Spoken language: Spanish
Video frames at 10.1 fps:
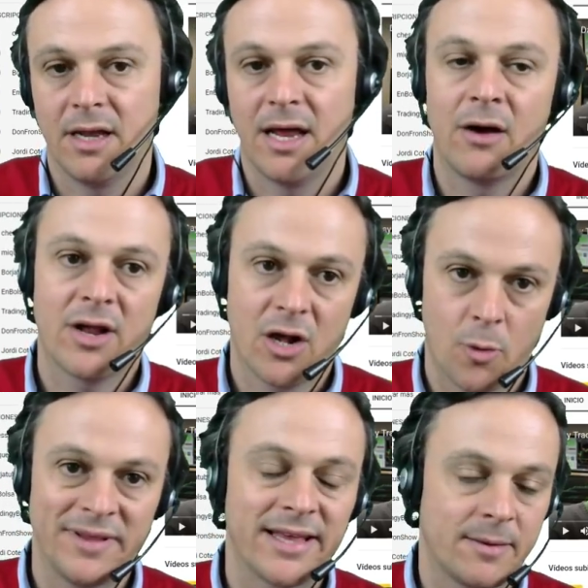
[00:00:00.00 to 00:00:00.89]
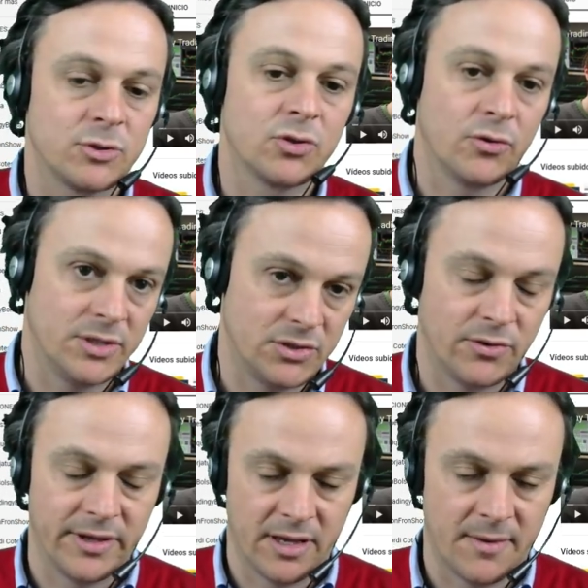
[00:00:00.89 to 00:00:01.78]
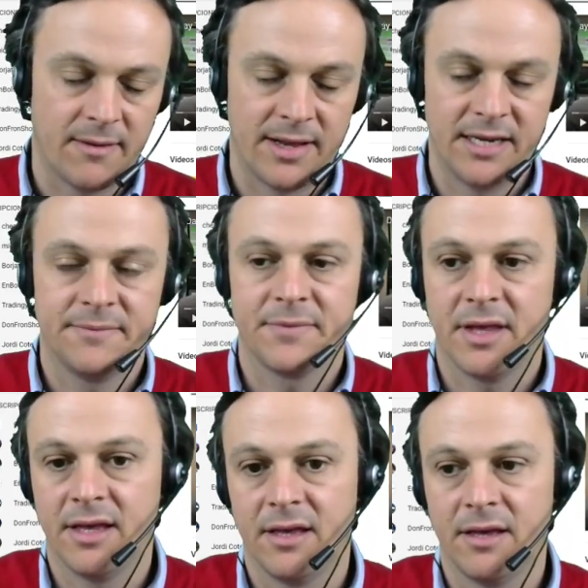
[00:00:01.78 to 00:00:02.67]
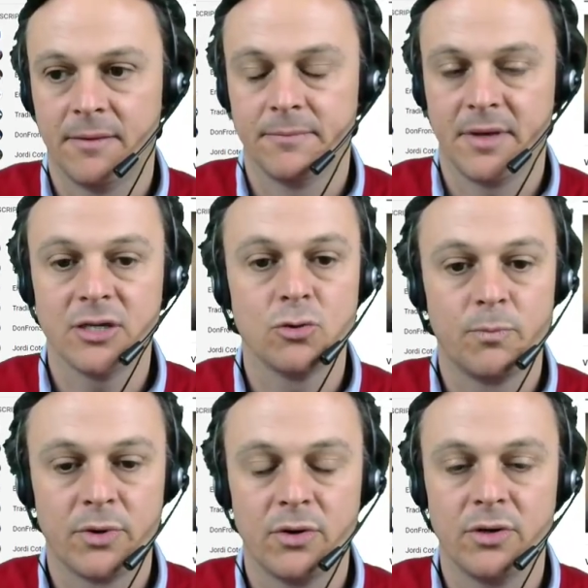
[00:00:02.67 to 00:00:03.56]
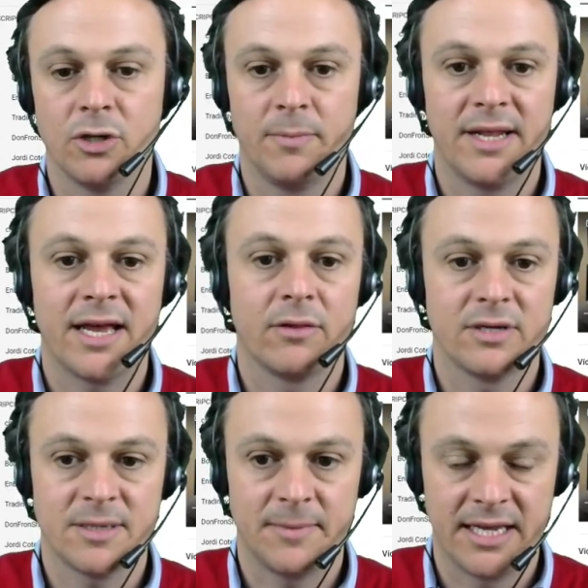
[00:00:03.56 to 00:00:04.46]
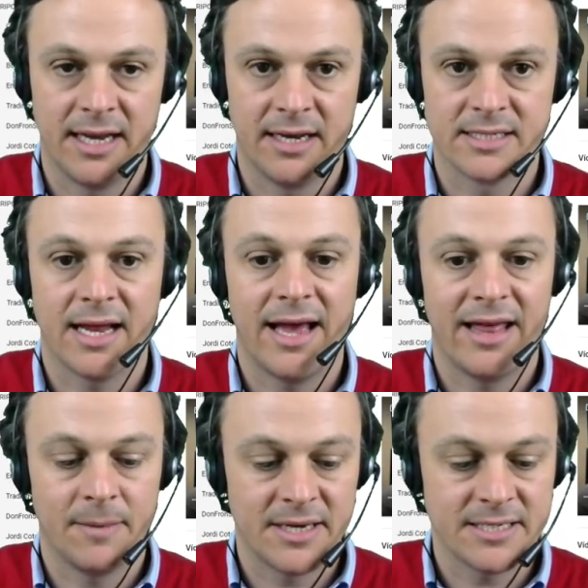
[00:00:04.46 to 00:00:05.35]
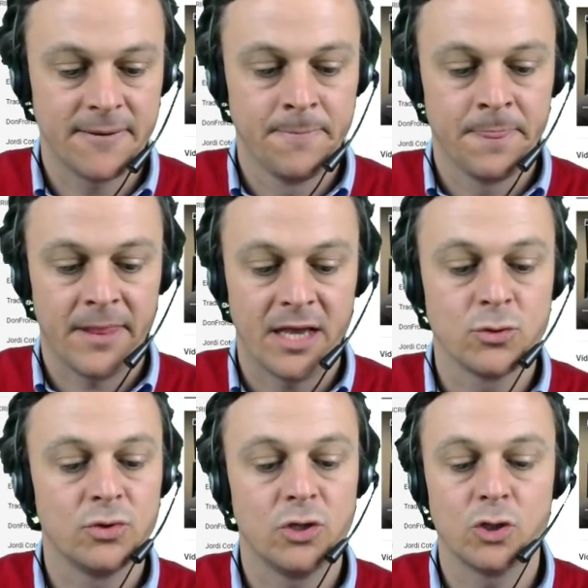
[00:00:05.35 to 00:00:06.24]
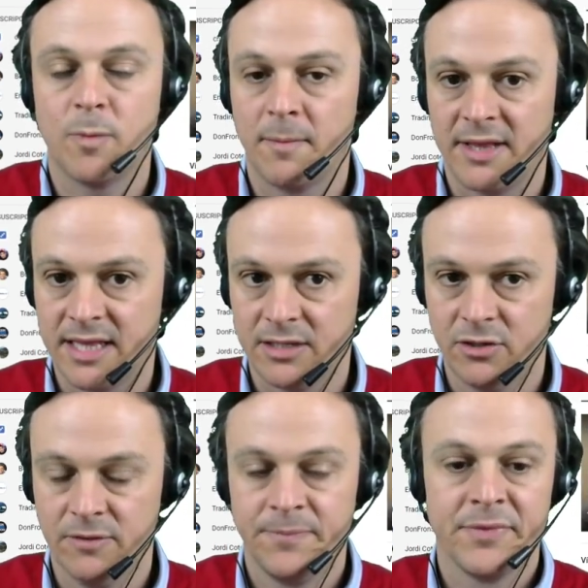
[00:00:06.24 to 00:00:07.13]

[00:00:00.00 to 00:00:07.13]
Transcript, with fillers: ahora comentaremos todo esto de qué va, ¿vale? Eh, es un pro y opera acciones americanas. Además, es un tío súper mediático.